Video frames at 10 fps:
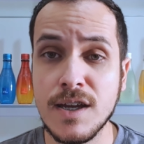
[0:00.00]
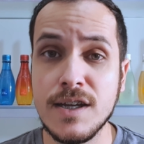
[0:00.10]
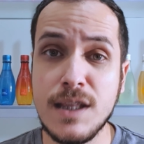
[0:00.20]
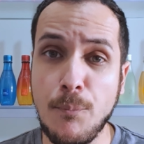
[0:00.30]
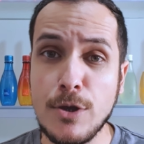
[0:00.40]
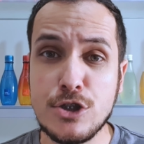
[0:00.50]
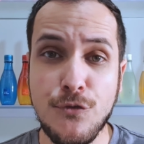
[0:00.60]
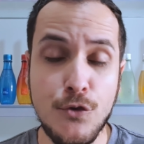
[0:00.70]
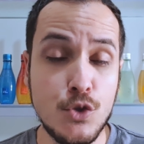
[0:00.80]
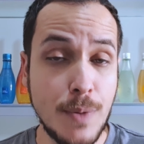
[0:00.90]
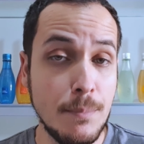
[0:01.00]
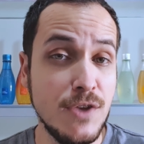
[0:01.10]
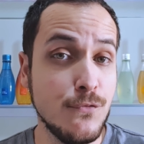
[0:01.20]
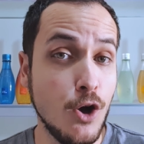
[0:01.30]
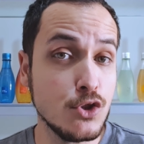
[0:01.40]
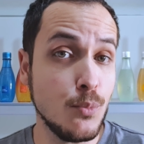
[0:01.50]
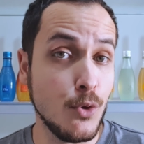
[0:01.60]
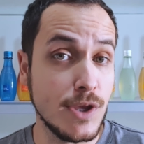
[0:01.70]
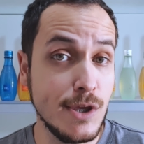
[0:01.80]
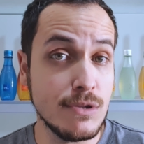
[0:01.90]
E depois, no fundo, para mim, volta um
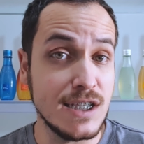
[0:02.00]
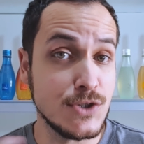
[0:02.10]
pouquinho das